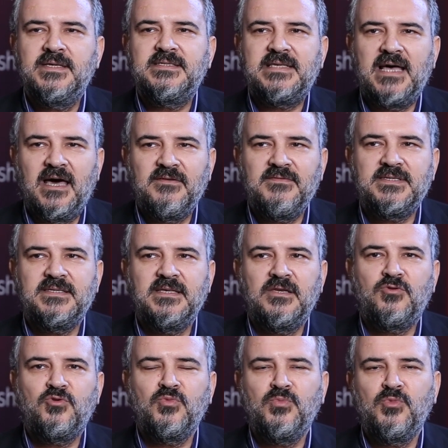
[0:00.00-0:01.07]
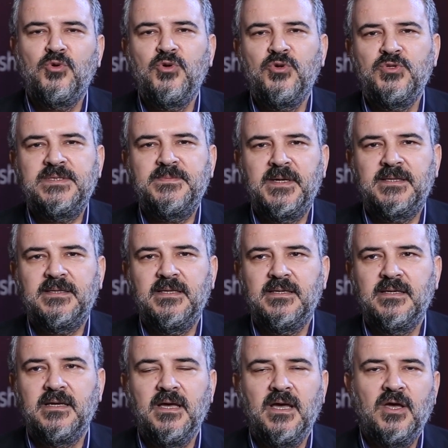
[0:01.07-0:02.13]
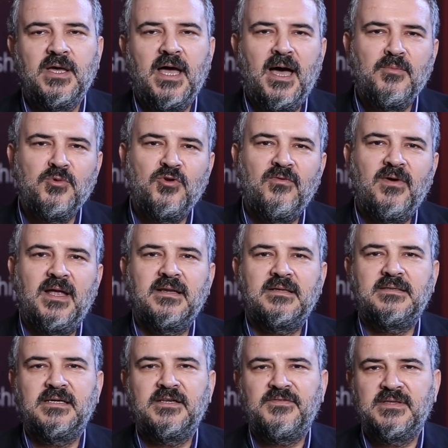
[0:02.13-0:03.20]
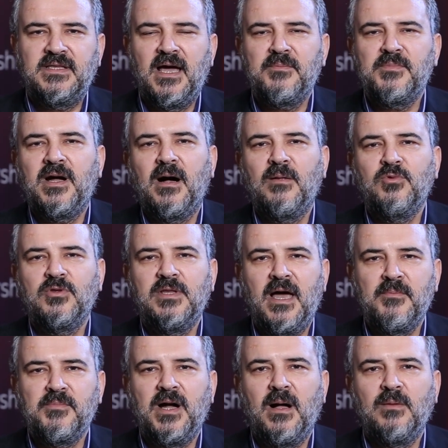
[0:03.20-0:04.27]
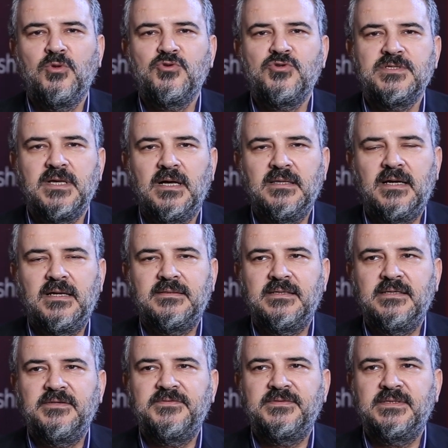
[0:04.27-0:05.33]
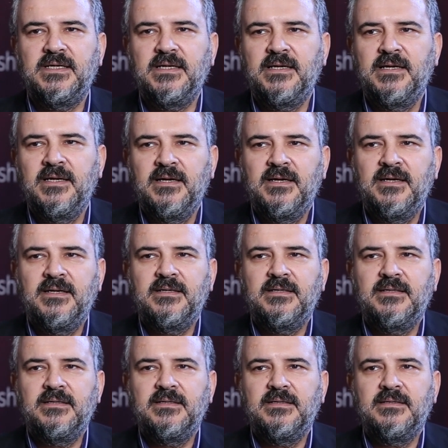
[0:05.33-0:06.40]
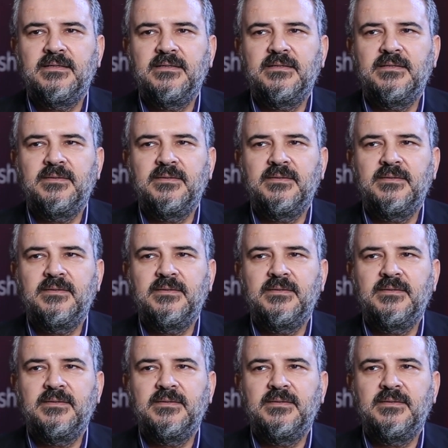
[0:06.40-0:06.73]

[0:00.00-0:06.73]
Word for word: servisleri, tüm bu hizmetleri hem güvenlik tarafında hem kablolu hem kablosuz ağlar tarafında e,